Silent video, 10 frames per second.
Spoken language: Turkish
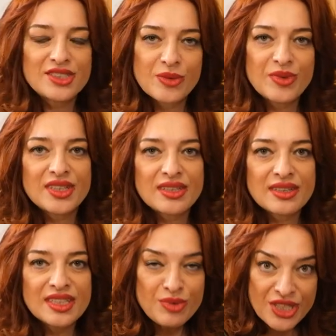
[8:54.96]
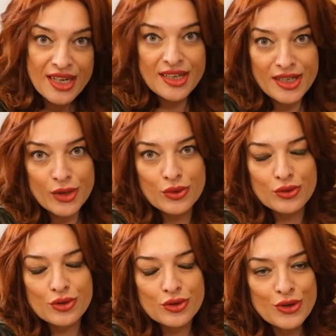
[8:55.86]
cebinden alayım şekline
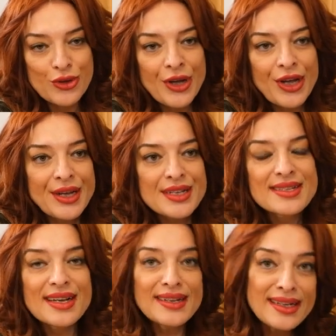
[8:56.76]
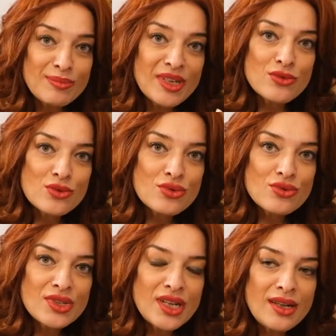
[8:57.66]
dönüştü. Sanat
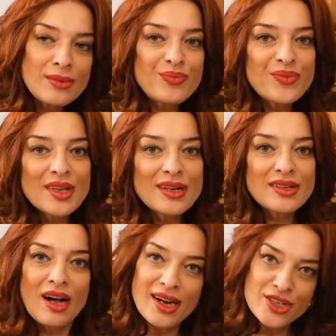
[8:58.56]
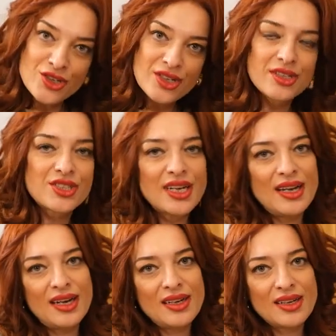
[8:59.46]
mevzusunda daha acıklı şeylerle